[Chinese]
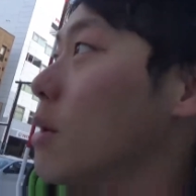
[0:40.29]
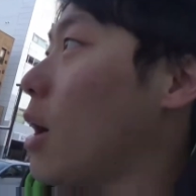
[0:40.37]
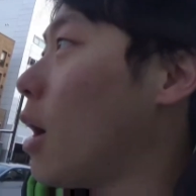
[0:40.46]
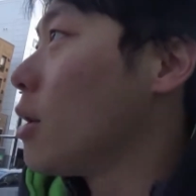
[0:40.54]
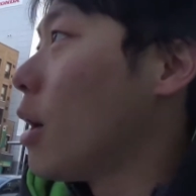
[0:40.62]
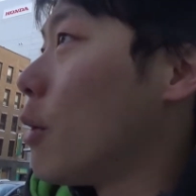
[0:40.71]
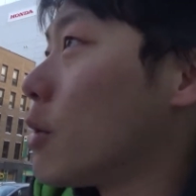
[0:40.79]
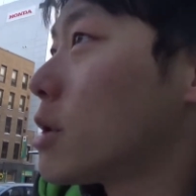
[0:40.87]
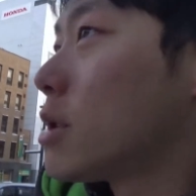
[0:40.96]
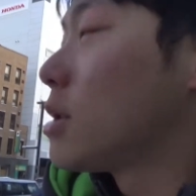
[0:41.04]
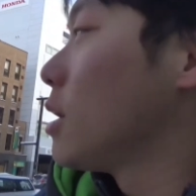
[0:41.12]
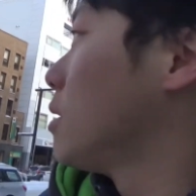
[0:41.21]
好，那我
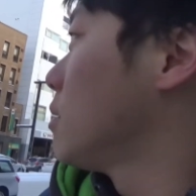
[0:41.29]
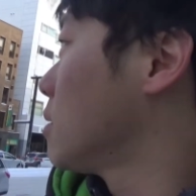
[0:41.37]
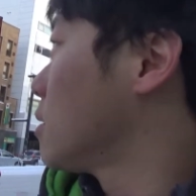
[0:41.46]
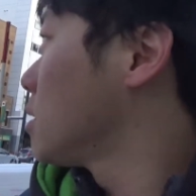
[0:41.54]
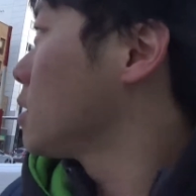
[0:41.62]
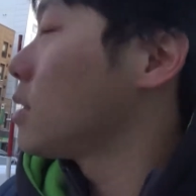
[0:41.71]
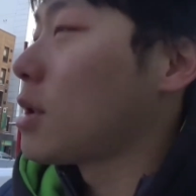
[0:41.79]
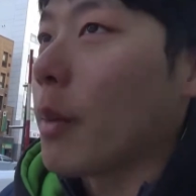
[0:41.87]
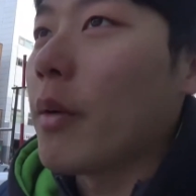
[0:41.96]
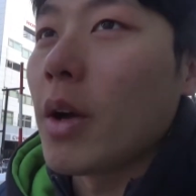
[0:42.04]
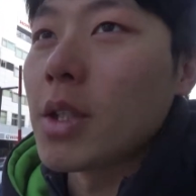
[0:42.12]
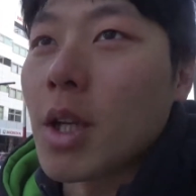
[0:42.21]
先想
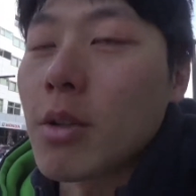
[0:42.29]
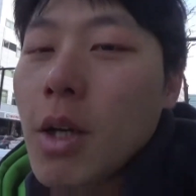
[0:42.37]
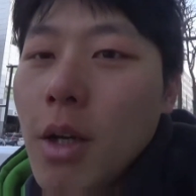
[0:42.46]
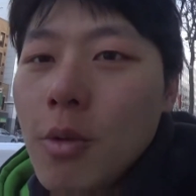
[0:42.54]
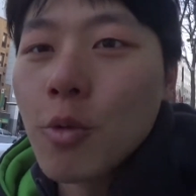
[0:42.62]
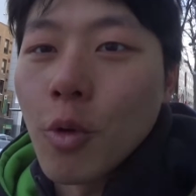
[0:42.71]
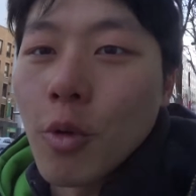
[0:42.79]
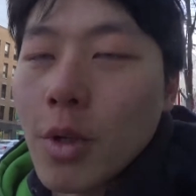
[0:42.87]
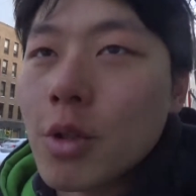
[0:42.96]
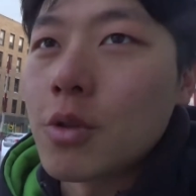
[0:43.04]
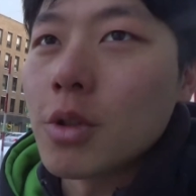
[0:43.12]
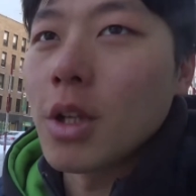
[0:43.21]
办法找到路口
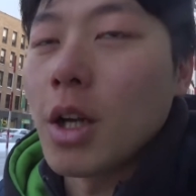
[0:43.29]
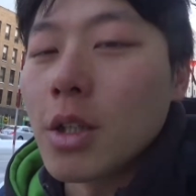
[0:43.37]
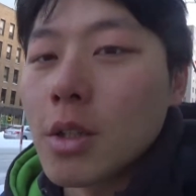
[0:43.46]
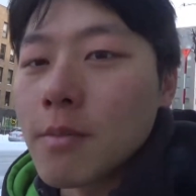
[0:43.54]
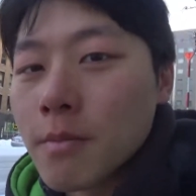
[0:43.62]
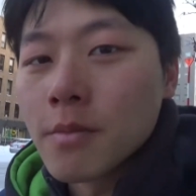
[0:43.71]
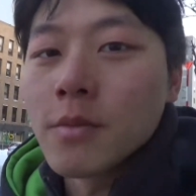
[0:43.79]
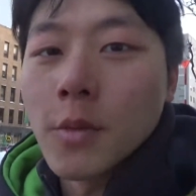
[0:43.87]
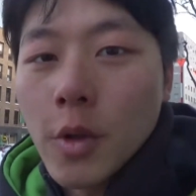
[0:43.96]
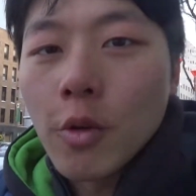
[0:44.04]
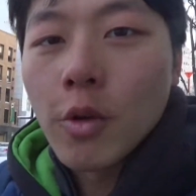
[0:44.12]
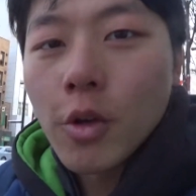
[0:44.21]
管理局在哪里。
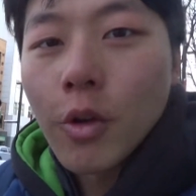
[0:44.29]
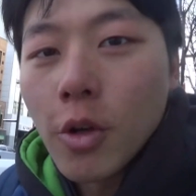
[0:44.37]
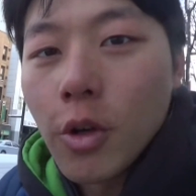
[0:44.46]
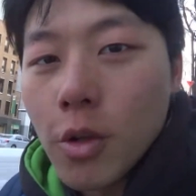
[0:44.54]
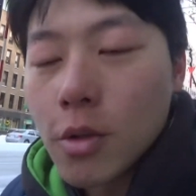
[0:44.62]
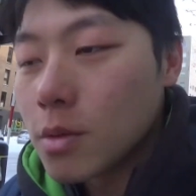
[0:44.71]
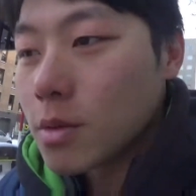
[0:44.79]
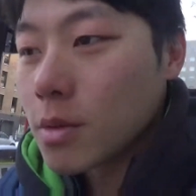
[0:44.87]
Go go。